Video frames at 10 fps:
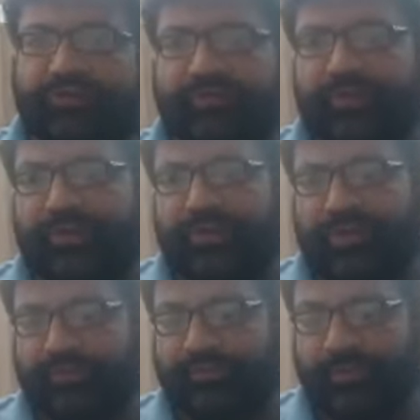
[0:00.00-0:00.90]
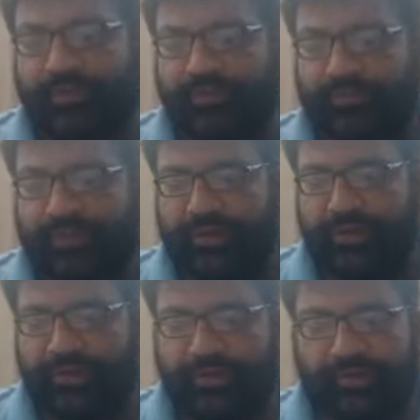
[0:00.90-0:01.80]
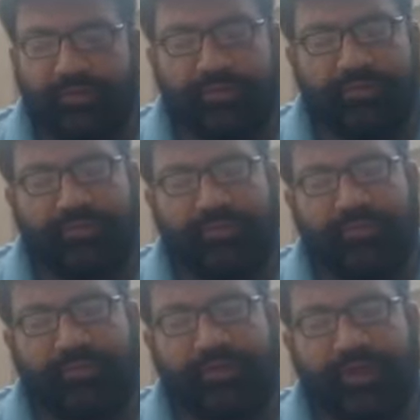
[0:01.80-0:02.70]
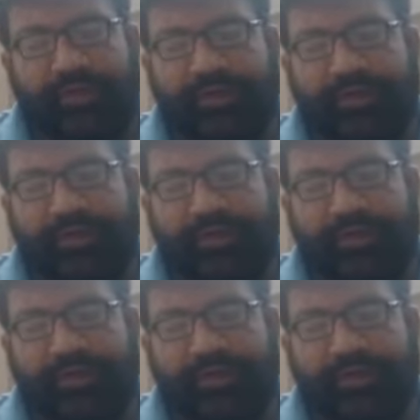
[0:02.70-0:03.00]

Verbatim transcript: चीफ के ख़िलाफ़ तो देन याद